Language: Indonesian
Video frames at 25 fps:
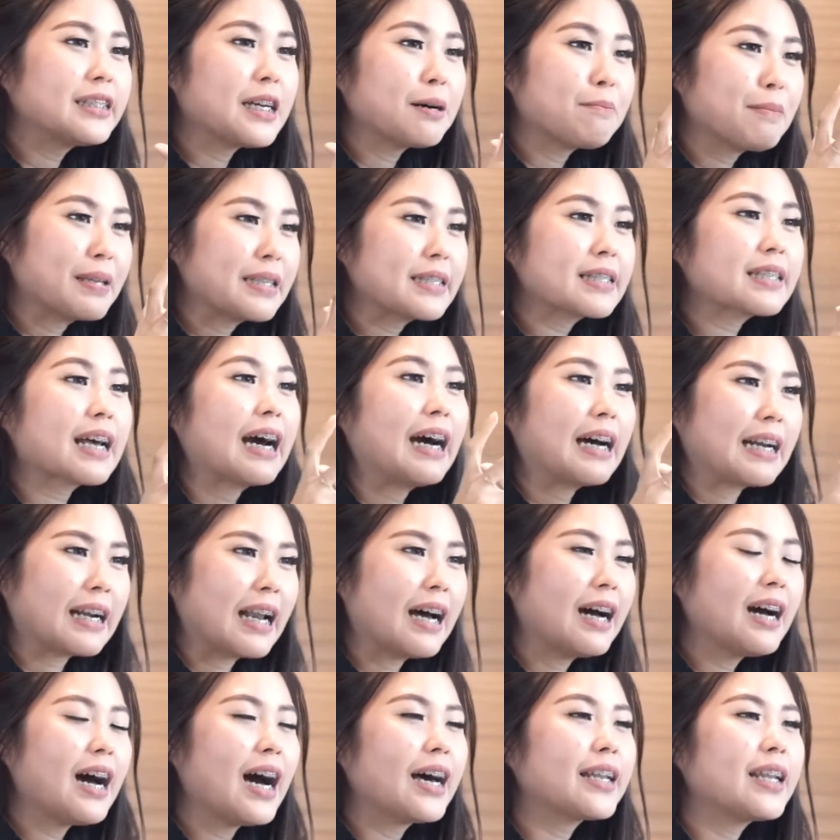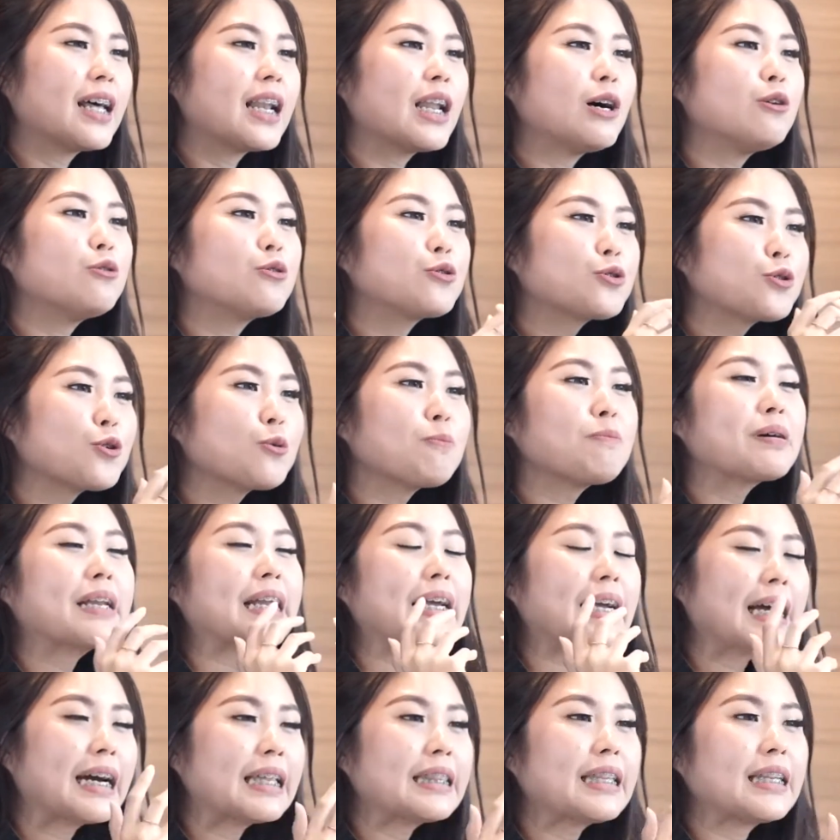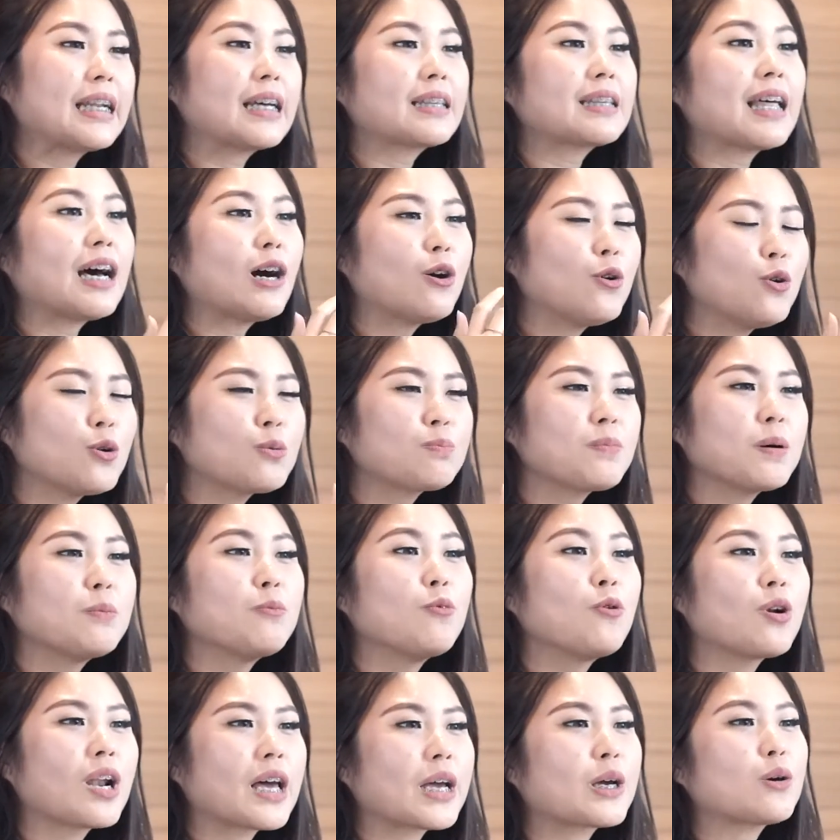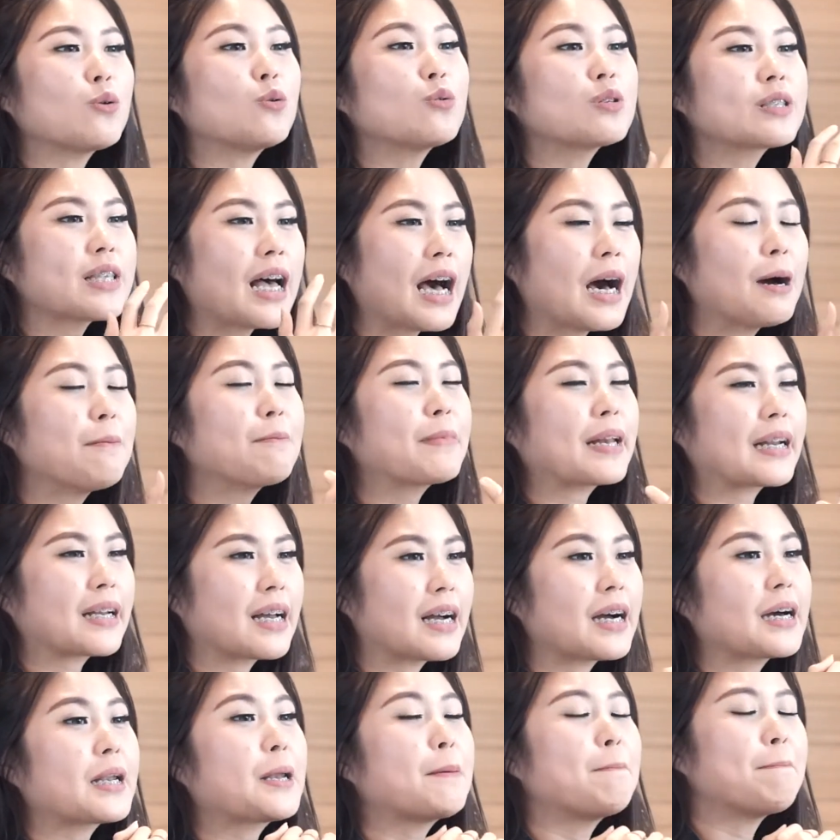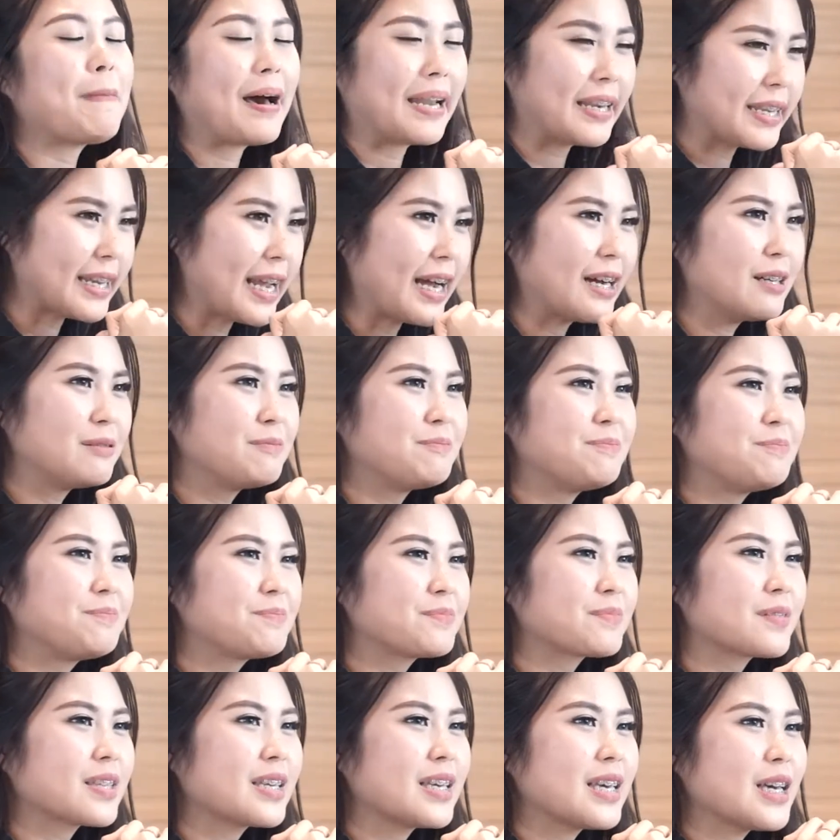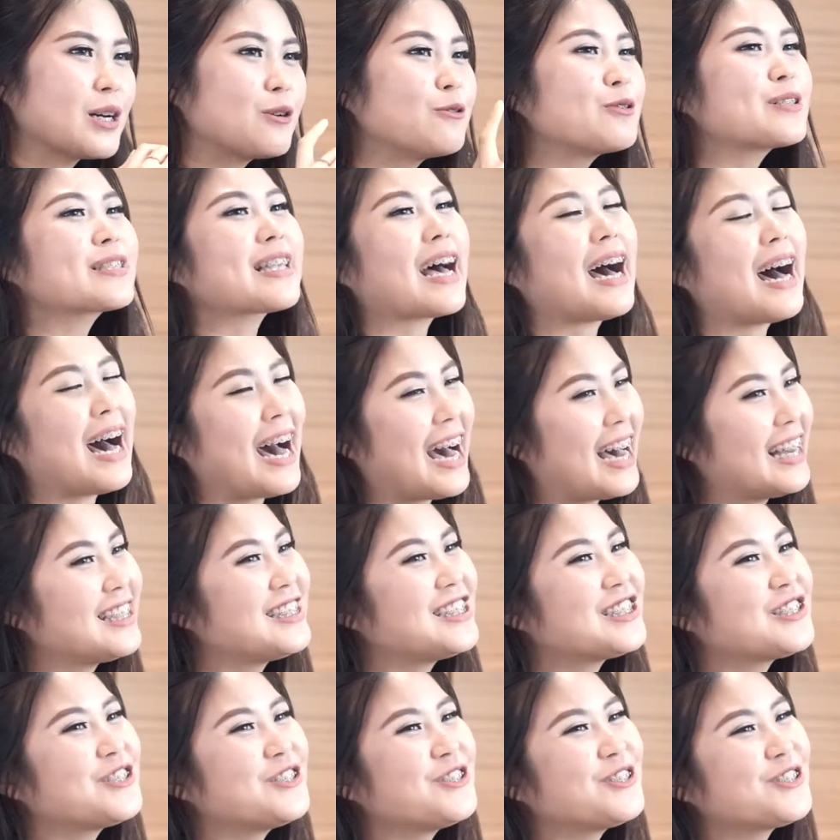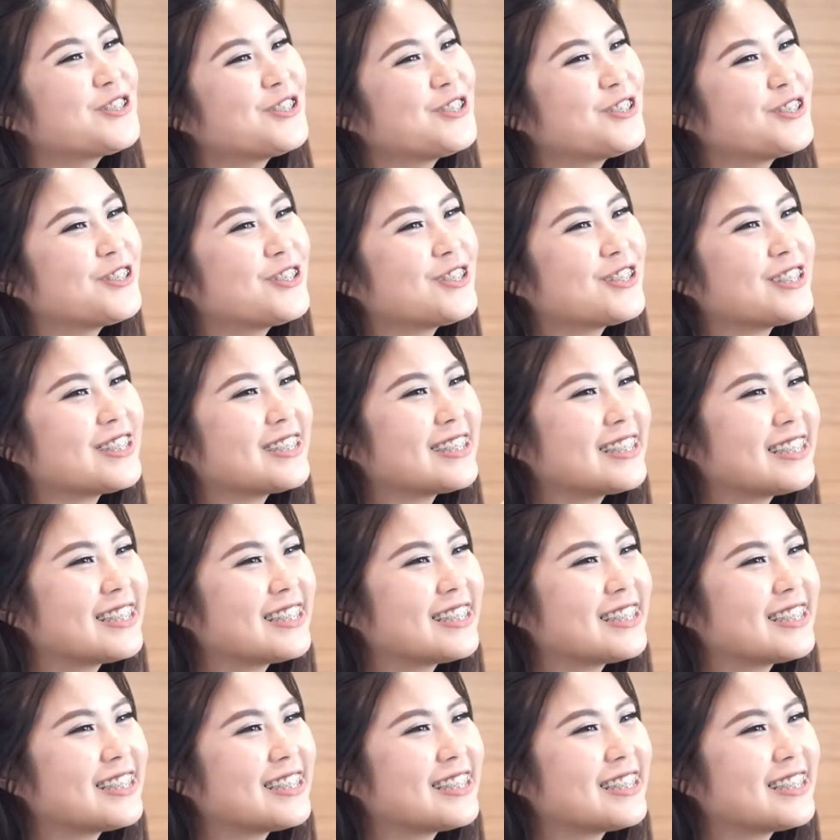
zaman sekarang adalah untuk mereka tidak takut memulai usaha mereka ke depannya. Usaha aja dulu.